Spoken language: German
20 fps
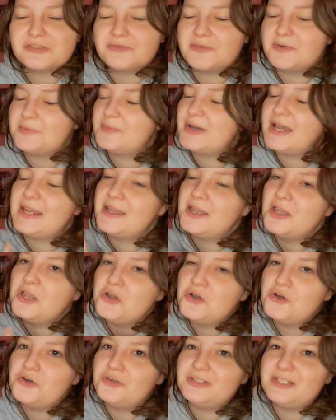vorbei
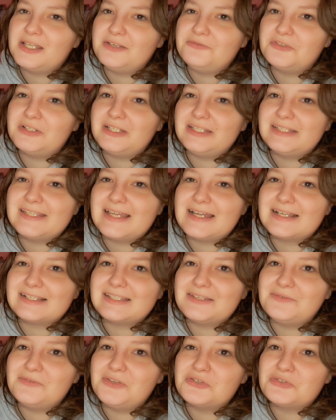und dann würde ich sagen,
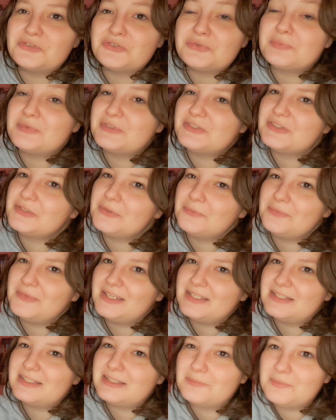sehen wir uns bis zum
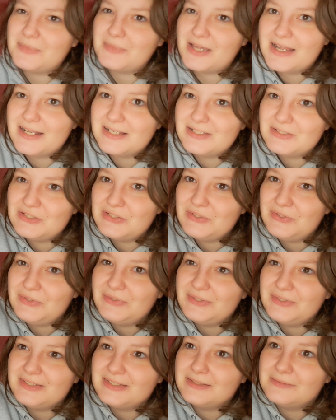nächsten Mal.
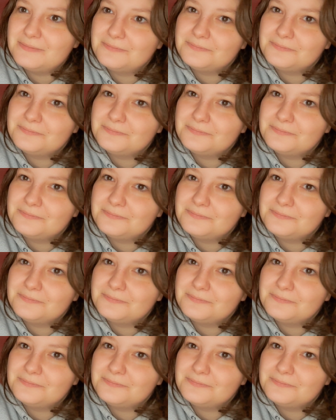Tschüss!